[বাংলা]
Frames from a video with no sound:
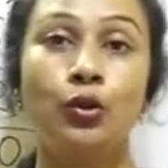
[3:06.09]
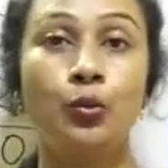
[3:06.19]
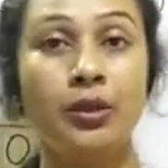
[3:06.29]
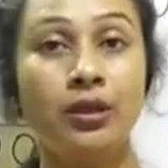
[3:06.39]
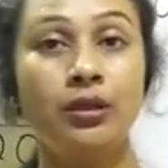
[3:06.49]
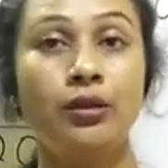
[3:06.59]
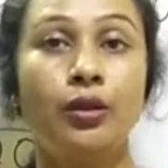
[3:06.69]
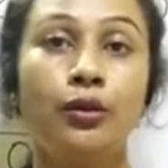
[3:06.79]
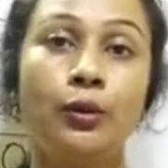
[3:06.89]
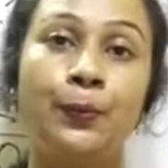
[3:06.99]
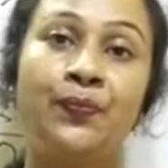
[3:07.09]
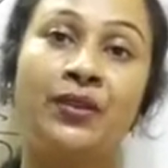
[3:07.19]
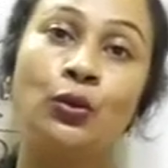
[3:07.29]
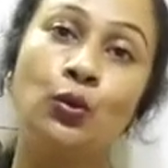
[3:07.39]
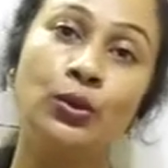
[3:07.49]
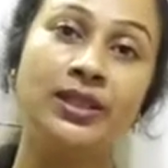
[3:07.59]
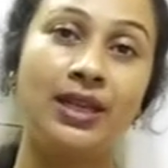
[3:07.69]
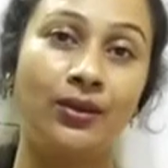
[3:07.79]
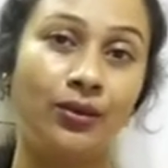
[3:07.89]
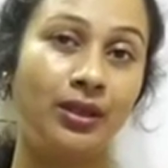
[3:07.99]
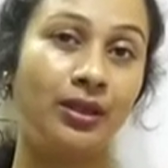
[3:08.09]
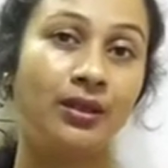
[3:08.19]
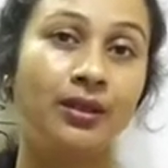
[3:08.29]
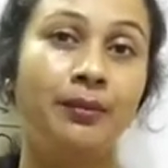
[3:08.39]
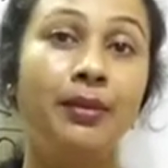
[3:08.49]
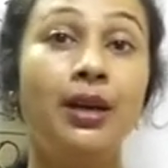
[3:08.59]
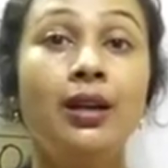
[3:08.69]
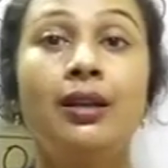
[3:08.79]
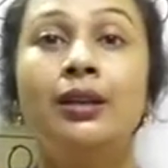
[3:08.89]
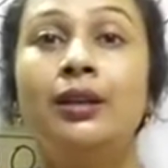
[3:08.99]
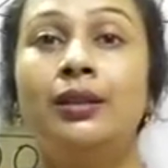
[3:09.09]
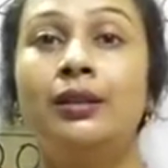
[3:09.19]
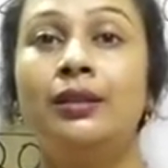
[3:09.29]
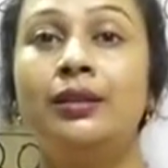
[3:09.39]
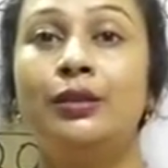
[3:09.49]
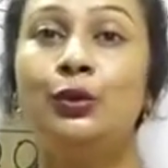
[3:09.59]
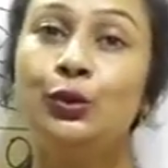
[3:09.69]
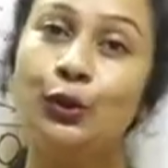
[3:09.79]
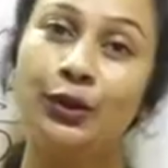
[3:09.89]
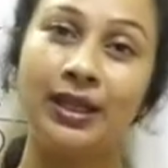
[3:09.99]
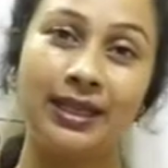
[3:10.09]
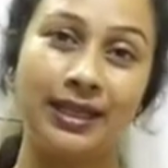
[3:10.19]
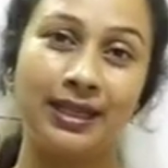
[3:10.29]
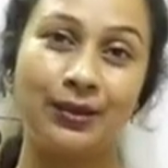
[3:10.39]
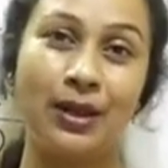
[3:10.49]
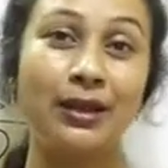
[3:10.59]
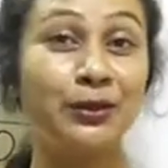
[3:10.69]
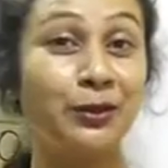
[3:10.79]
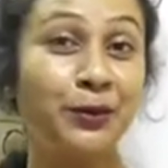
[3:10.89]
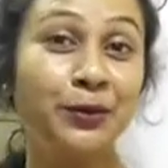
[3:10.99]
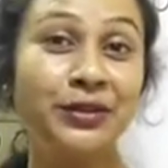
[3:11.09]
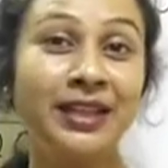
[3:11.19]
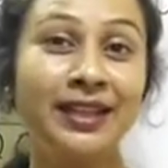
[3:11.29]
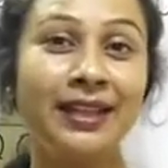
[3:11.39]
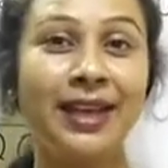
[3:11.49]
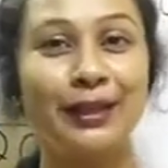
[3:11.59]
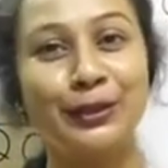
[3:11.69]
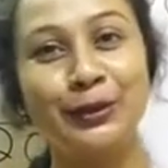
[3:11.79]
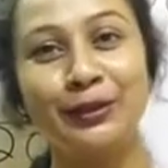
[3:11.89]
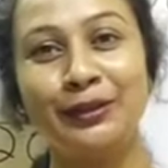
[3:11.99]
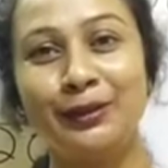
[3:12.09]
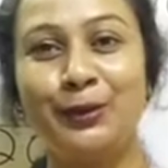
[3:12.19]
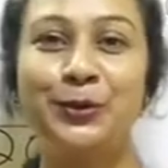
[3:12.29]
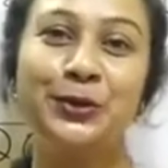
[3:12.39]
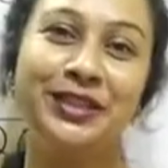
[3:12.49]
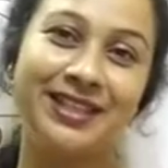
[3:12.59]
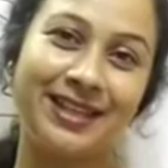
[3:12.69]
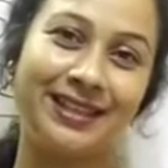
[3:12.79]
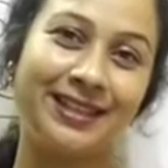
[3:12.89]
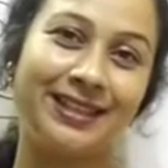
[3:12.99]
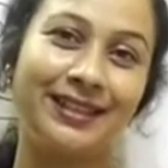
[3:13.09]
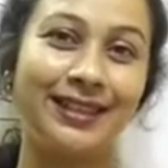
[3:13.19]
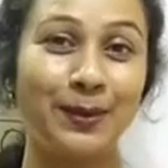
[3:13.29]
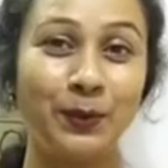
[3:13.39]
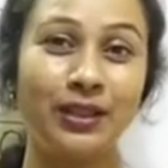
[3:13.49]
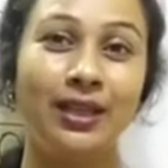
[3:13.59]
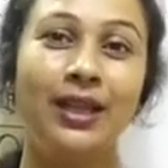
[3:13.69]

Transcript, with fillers: তুমি ধরো গুণ জানো না বা দুজন দাঁড়িয়ে আছো একজন গুণ জানে একজন গুণ জানে না কেমন